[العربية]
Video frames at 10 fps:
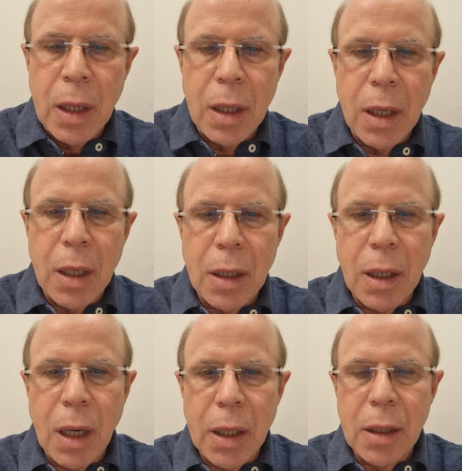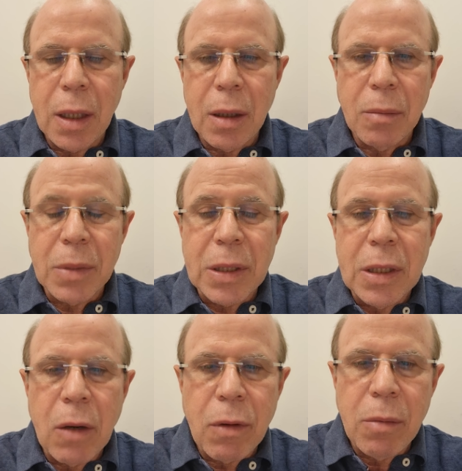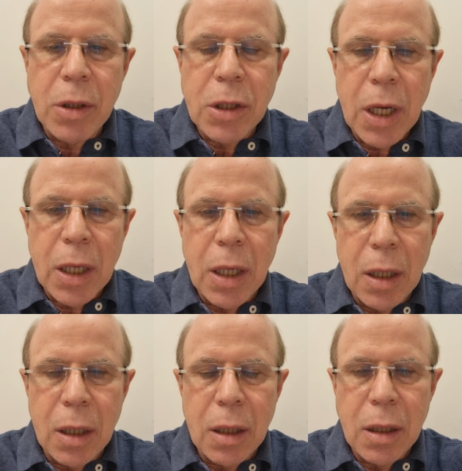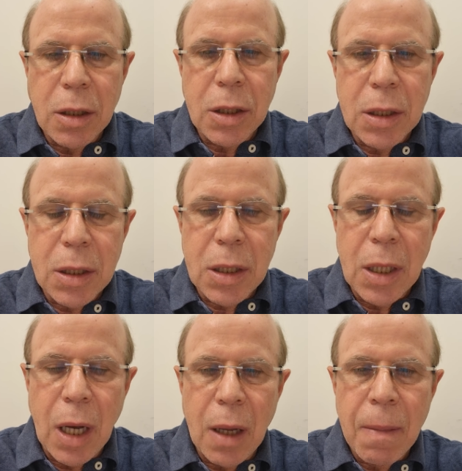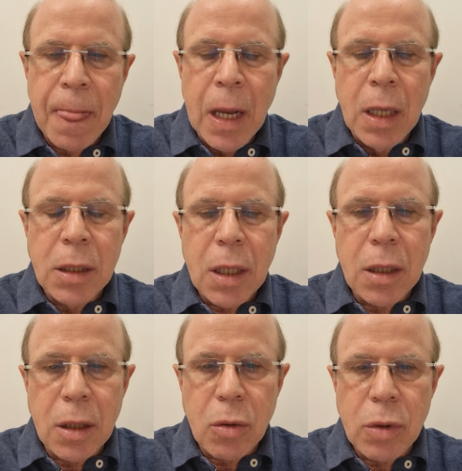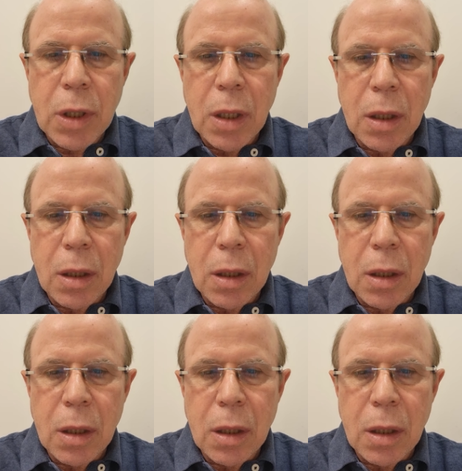لان اذا بزاف المشاكل جنسيه تقدر توصل